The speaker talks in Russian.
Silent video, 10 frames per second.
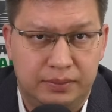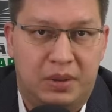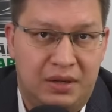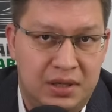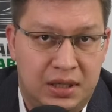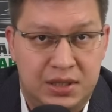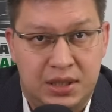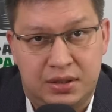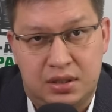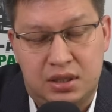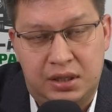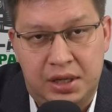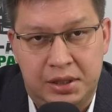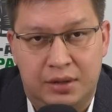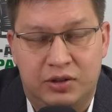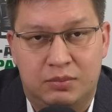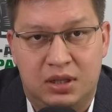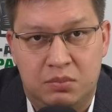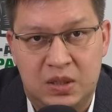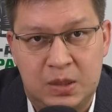Проверки тех состояний
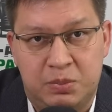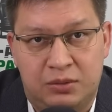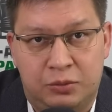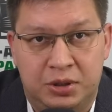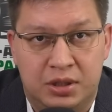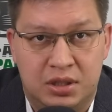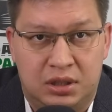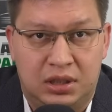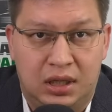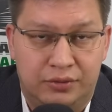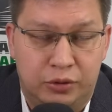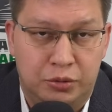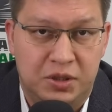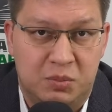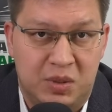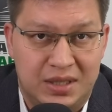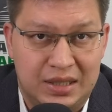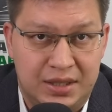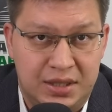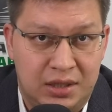автомобилей проводятся как в ходе
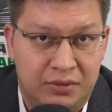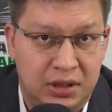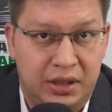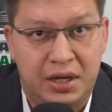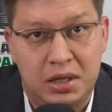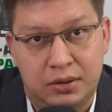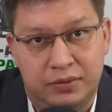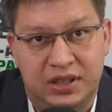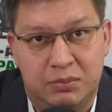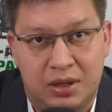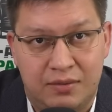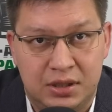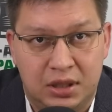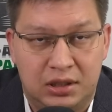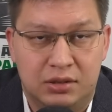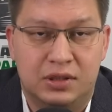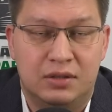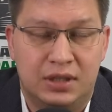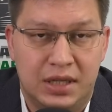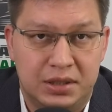специализированных рейдов, направленных на
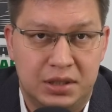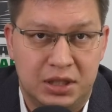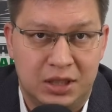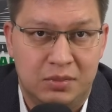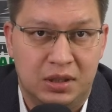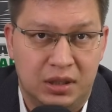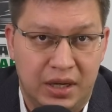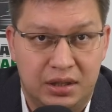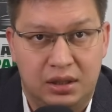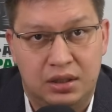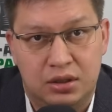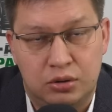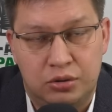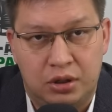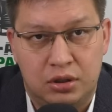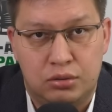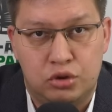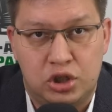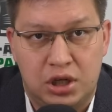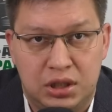выявление именно этой категории
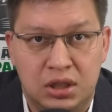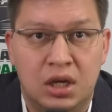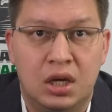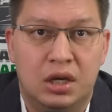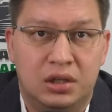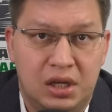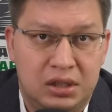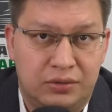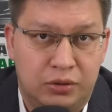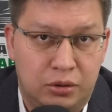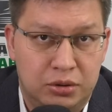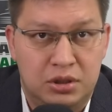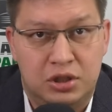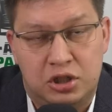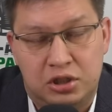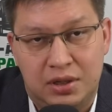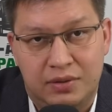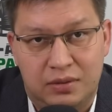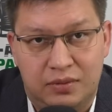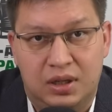нарушений, так и в ходе
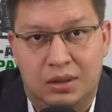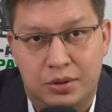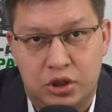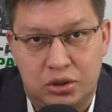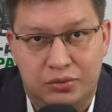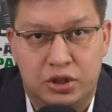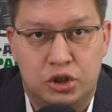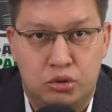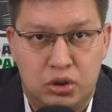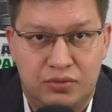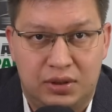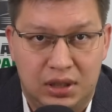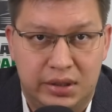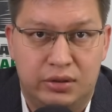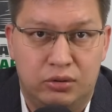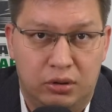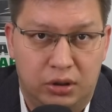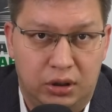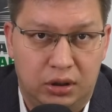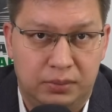ежедневного обычного дежурства на
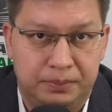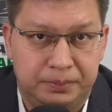дорогах.